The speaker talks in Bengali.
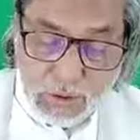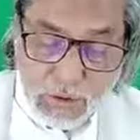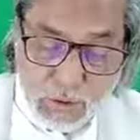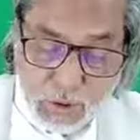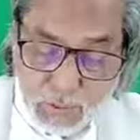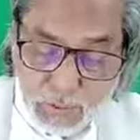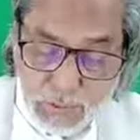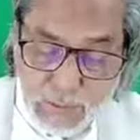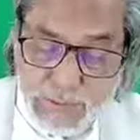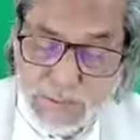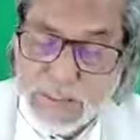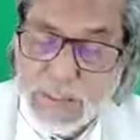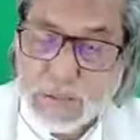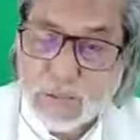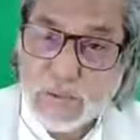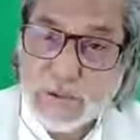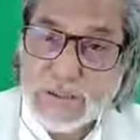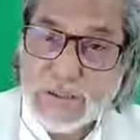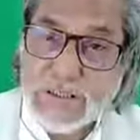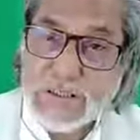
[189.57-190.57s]
সবই কি
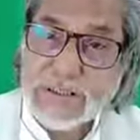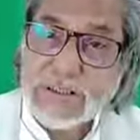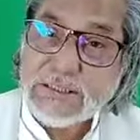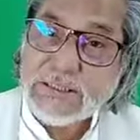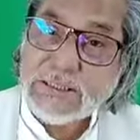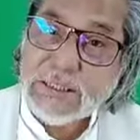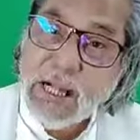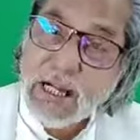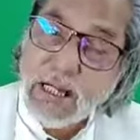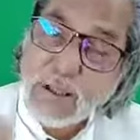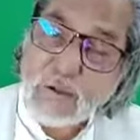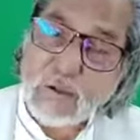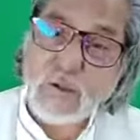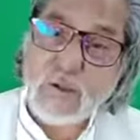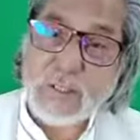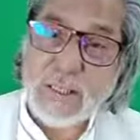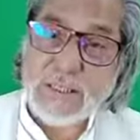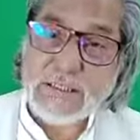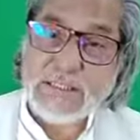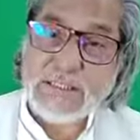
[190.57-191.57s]
করছে
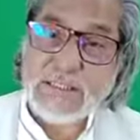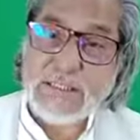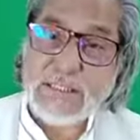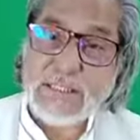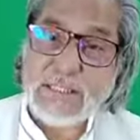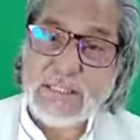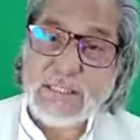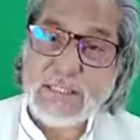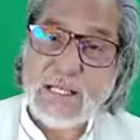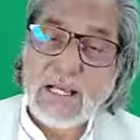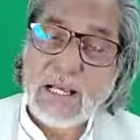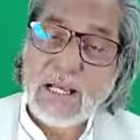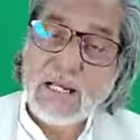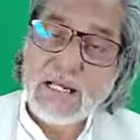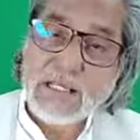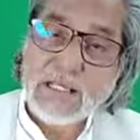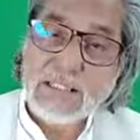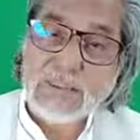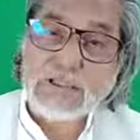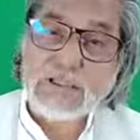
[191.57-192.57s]
সাক্ষ্য রাখছে
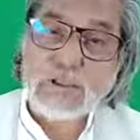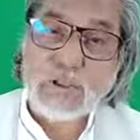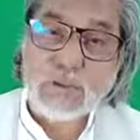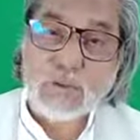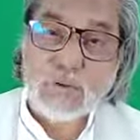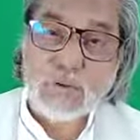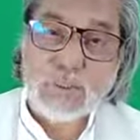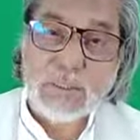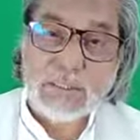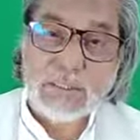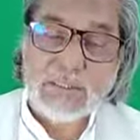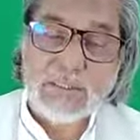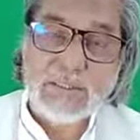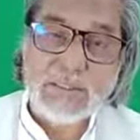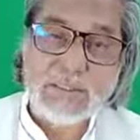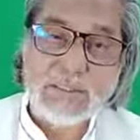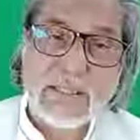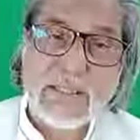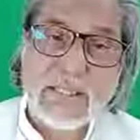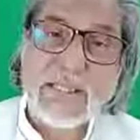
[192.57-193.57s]
আল্লাহর স্মরণের
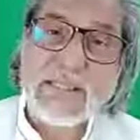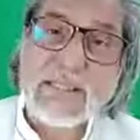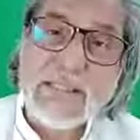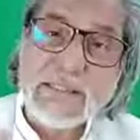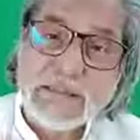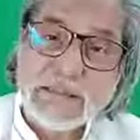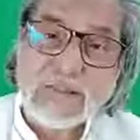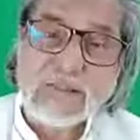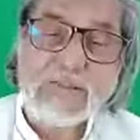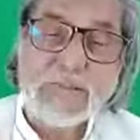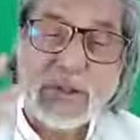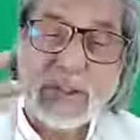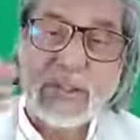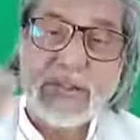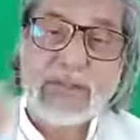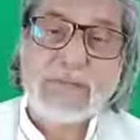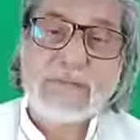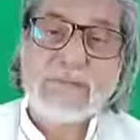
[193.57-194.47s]
এটাই তসবি